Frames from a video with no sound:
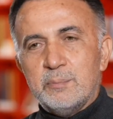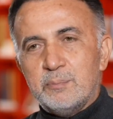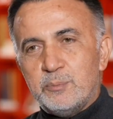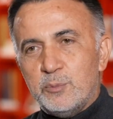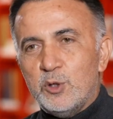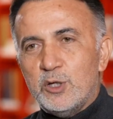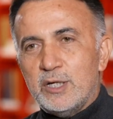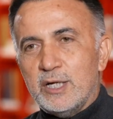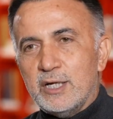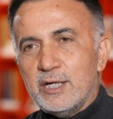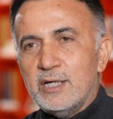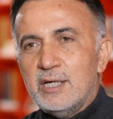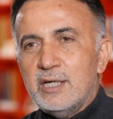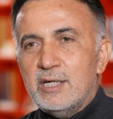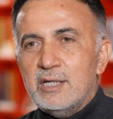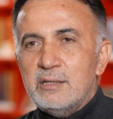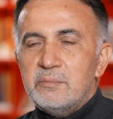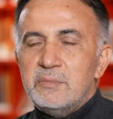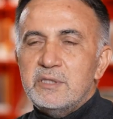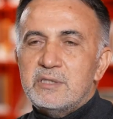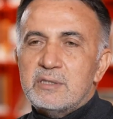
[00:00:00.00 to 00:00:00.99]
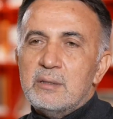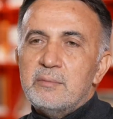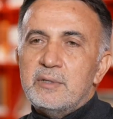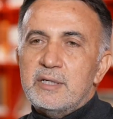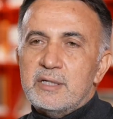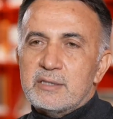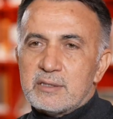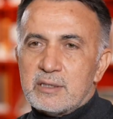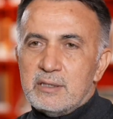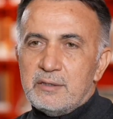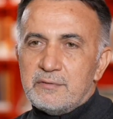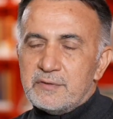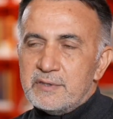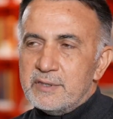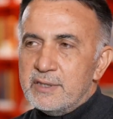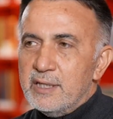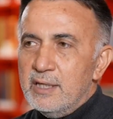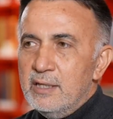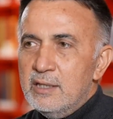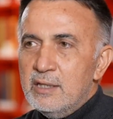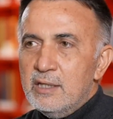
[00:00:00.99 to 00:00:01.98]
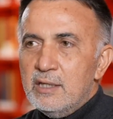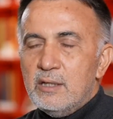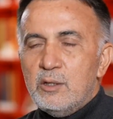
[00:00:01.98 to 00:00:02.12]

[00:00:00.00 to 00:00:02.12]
Hep böyle bir tema etrafında.